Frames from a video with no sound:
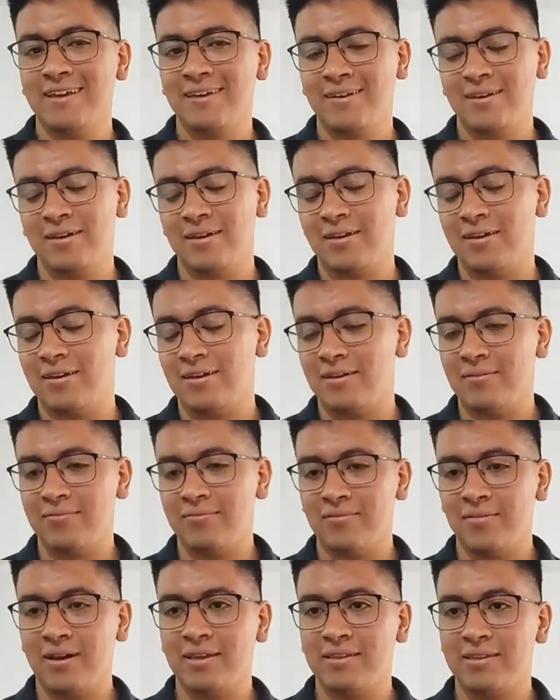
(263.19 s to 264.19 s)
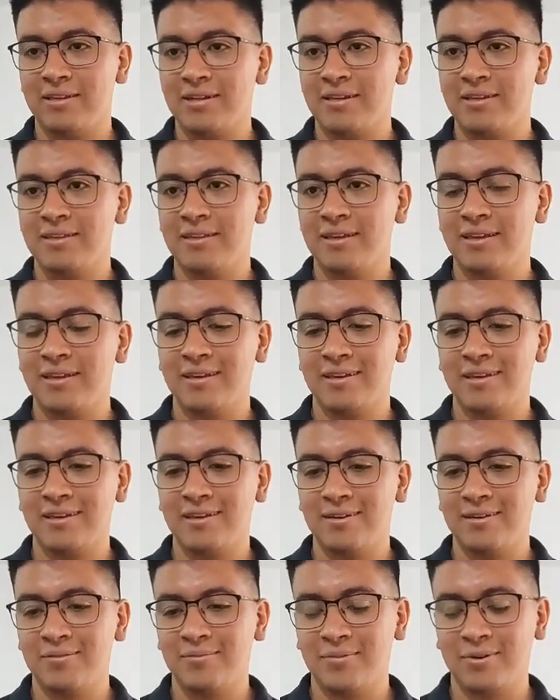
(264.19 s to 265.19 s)
y es triste
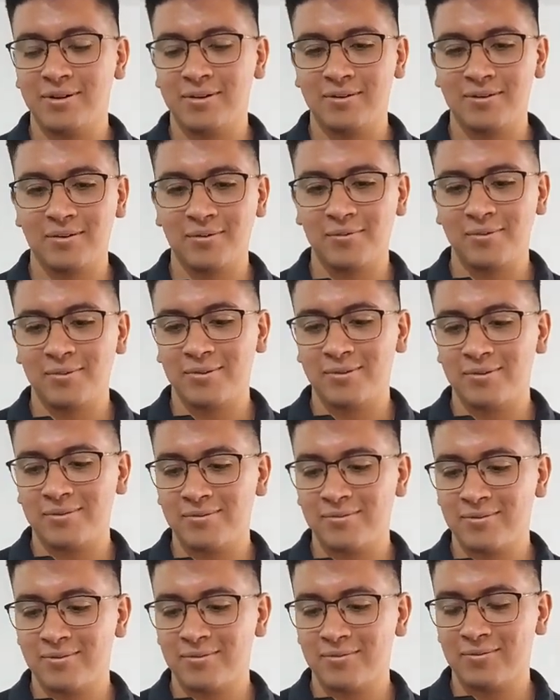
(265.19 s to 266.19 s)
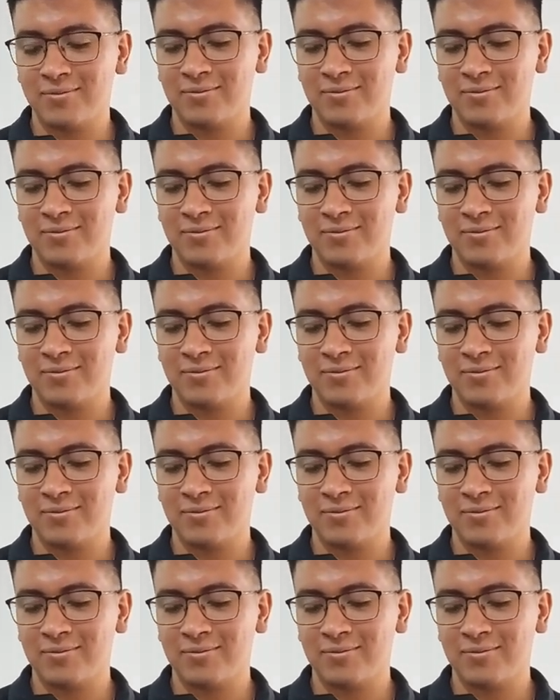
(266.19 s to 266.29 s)
y, bueno, como